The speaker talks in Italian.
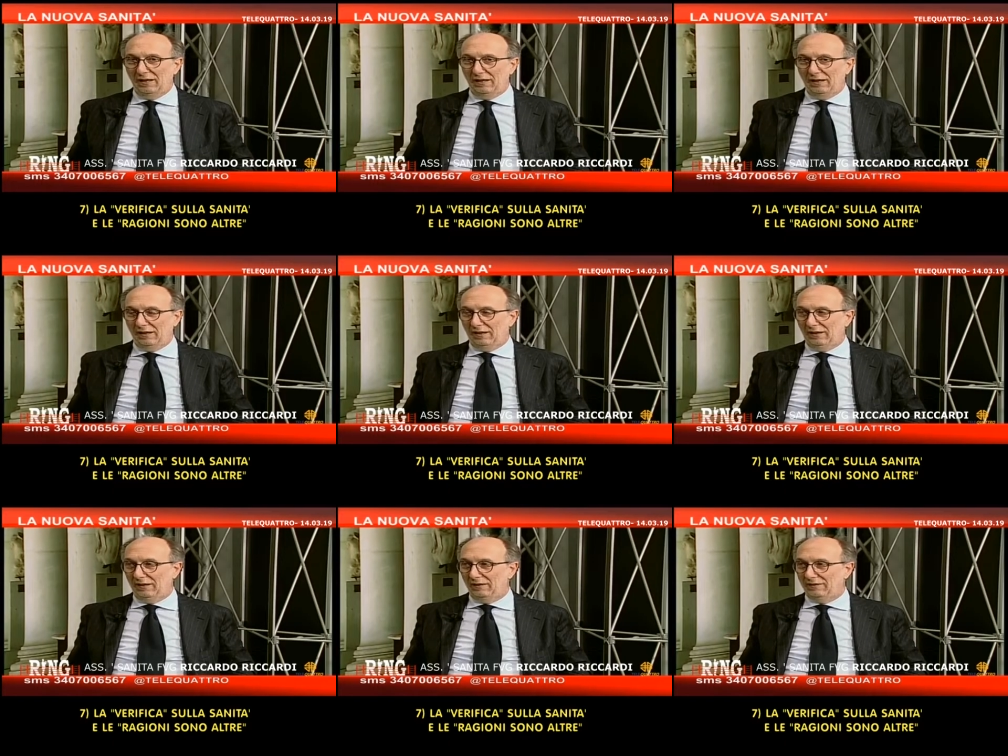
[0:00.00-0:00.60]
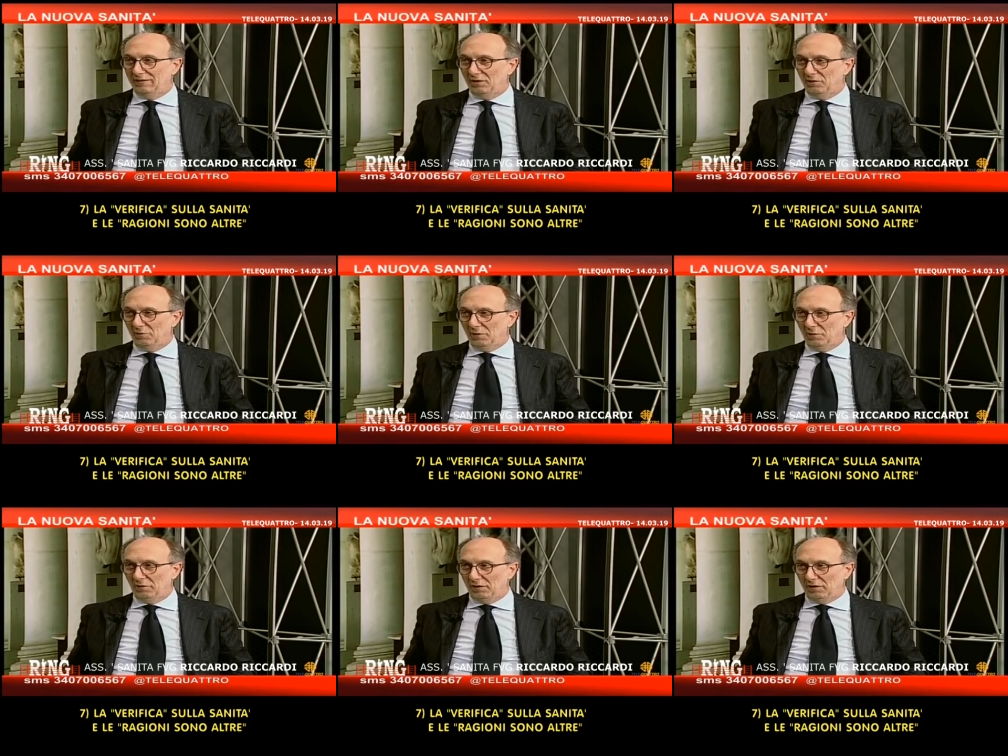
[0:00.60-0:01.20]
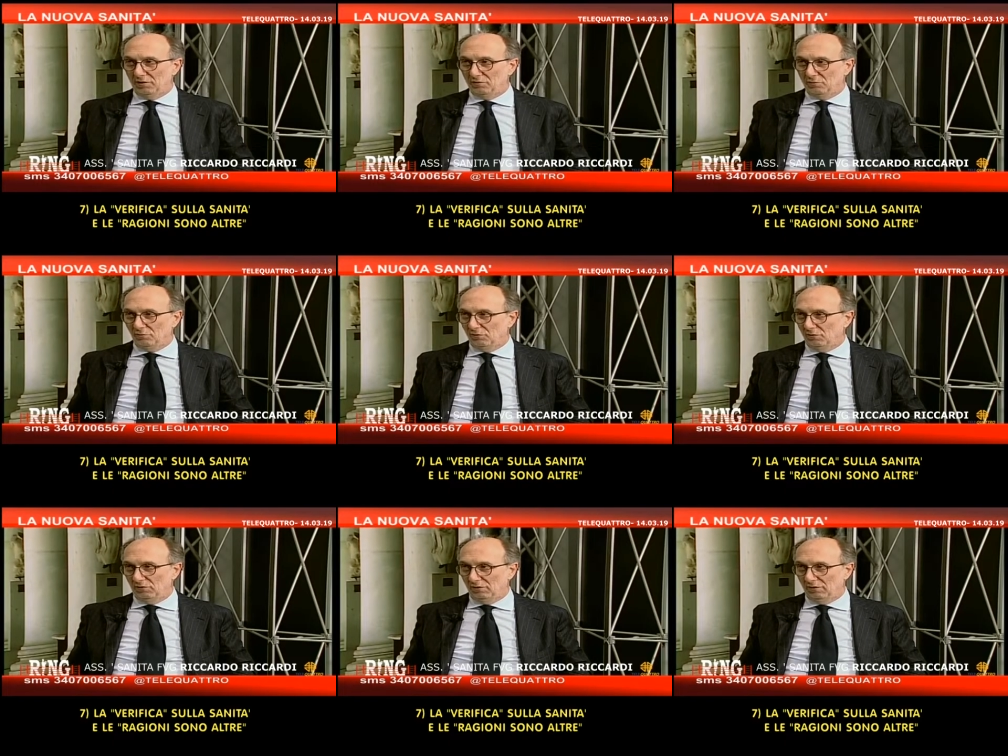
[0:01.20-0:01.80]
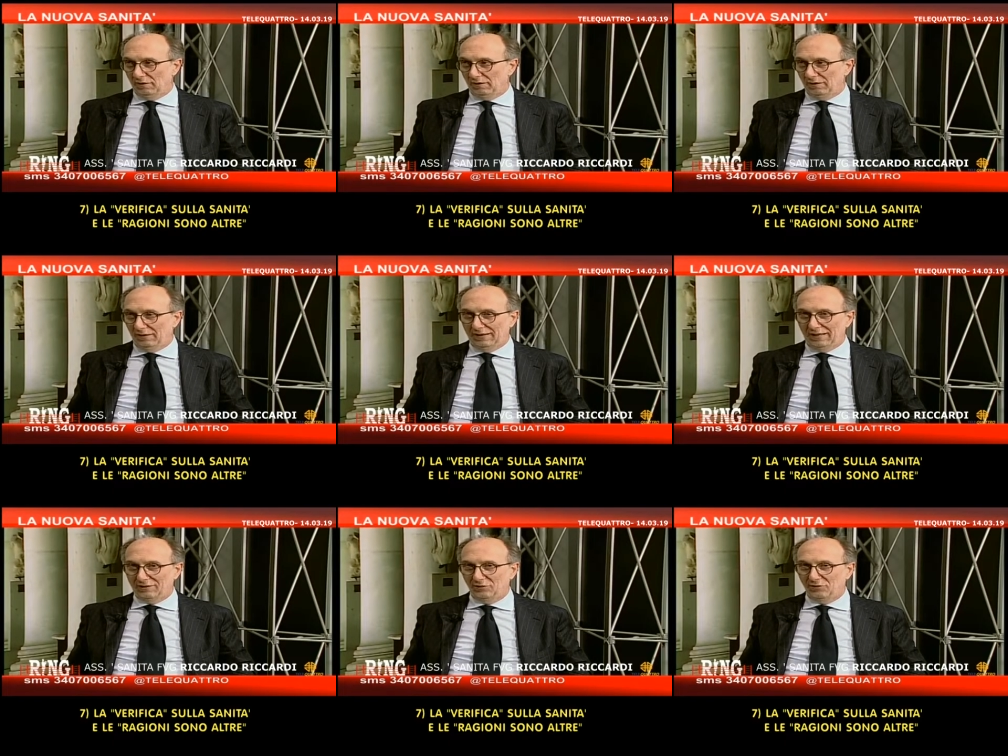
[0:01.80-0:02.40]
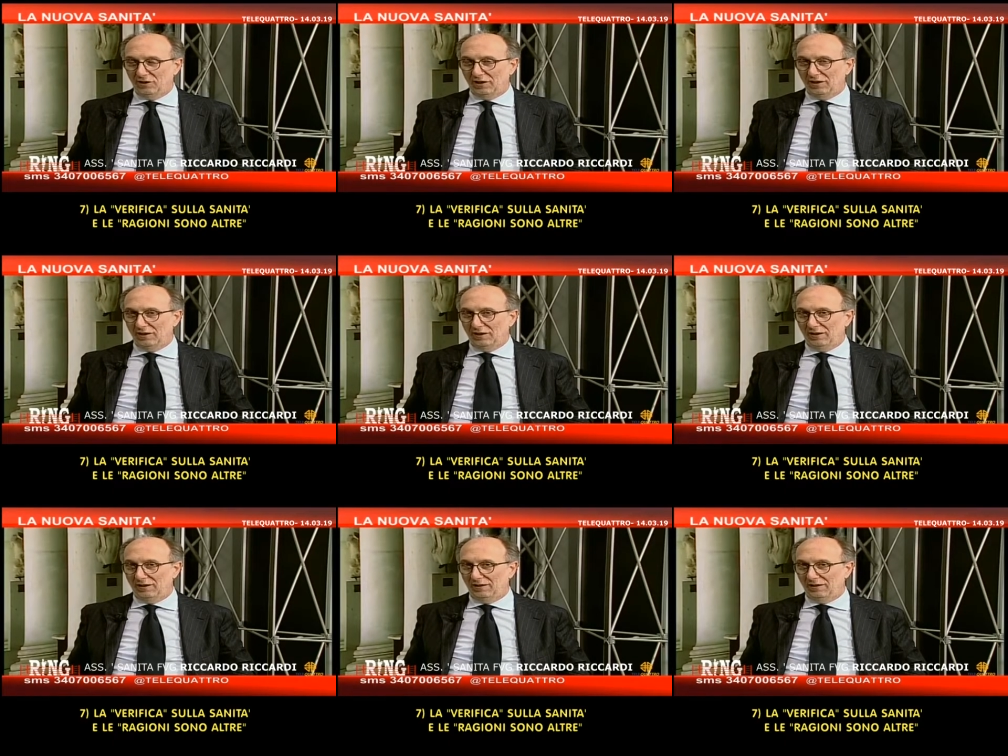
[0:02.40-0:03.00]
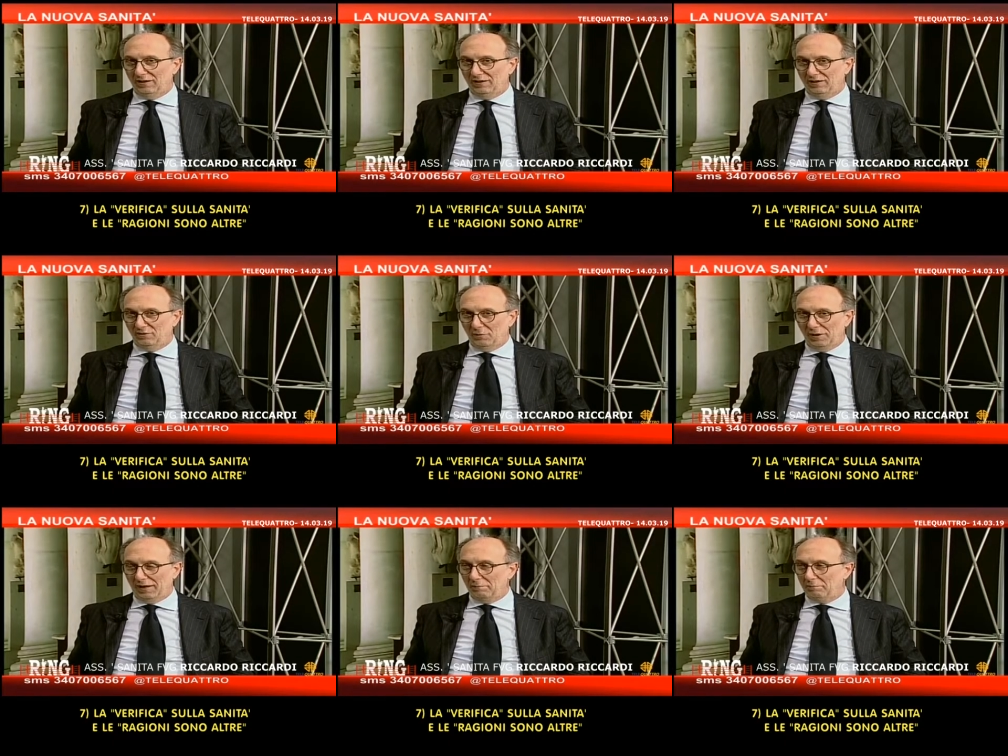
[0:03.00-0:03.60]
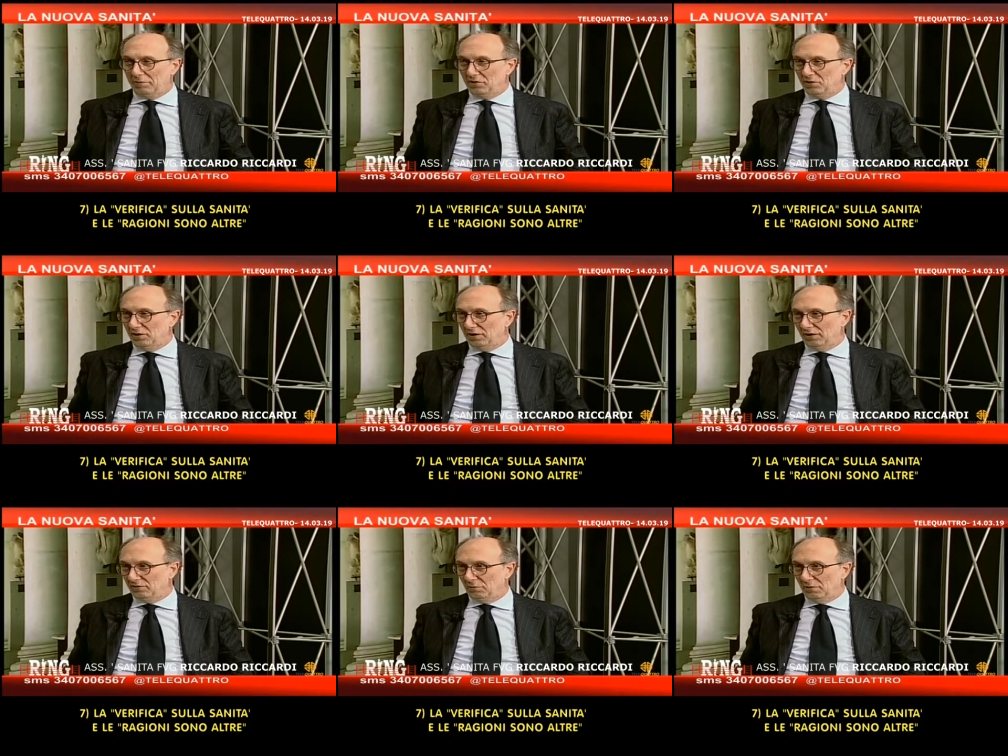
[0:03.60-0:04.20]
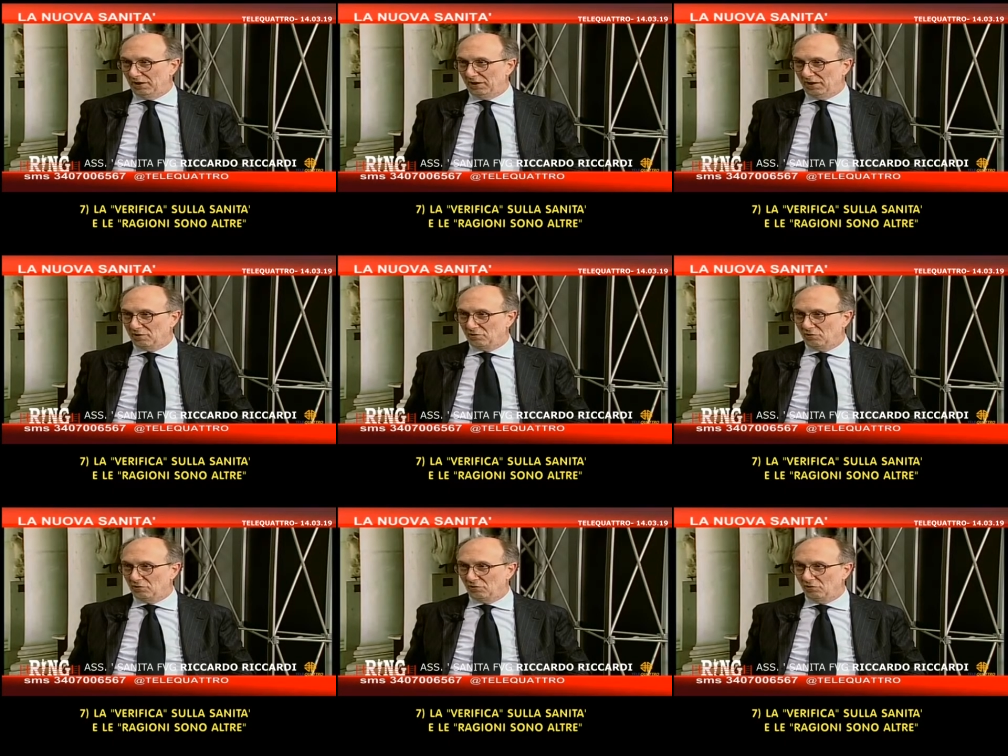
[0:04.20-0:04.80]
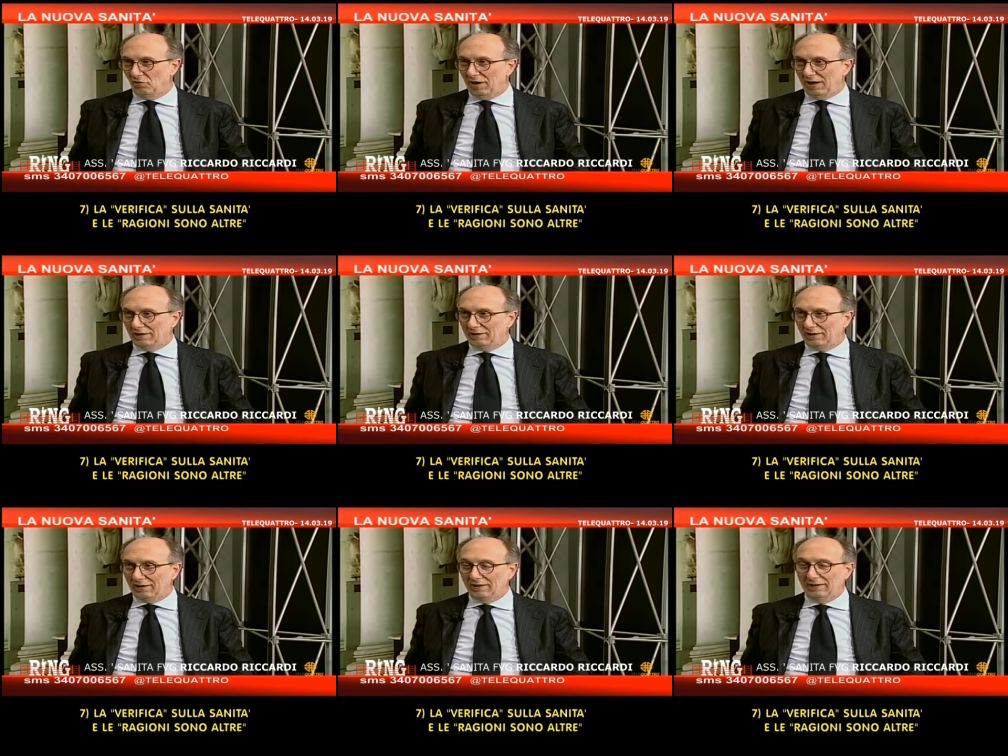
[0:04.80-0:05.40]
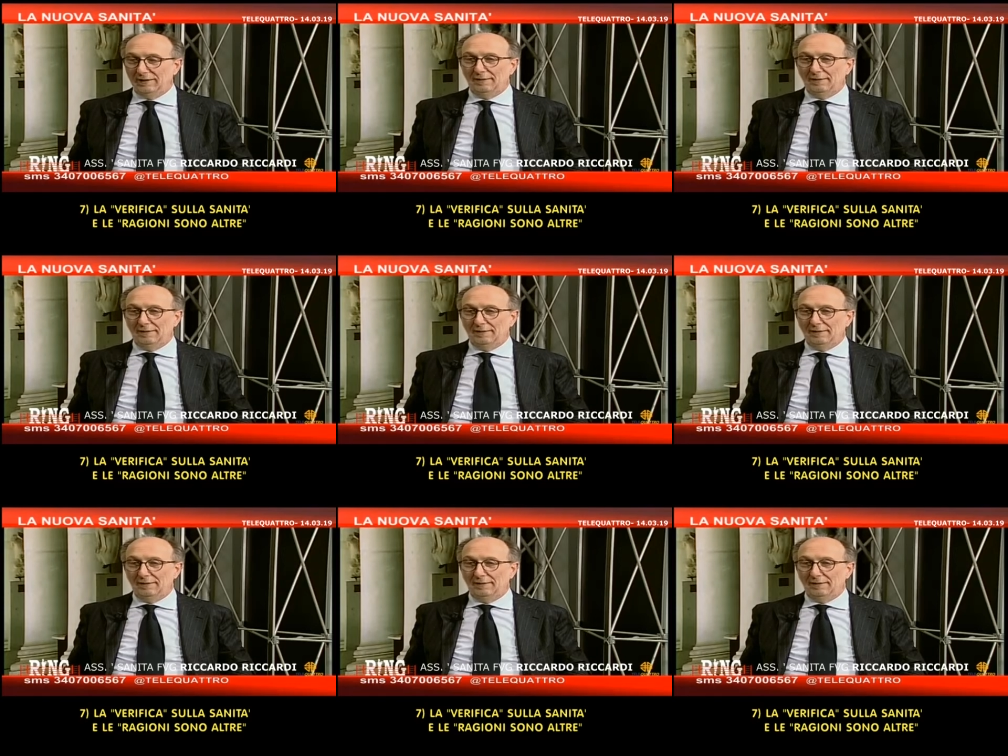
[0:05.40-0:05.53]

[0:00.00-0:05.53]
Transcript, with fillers: eh, siccome qui nessuno è nato ieri, eh, insomma, capisci che insomma, le ragioni sono altre.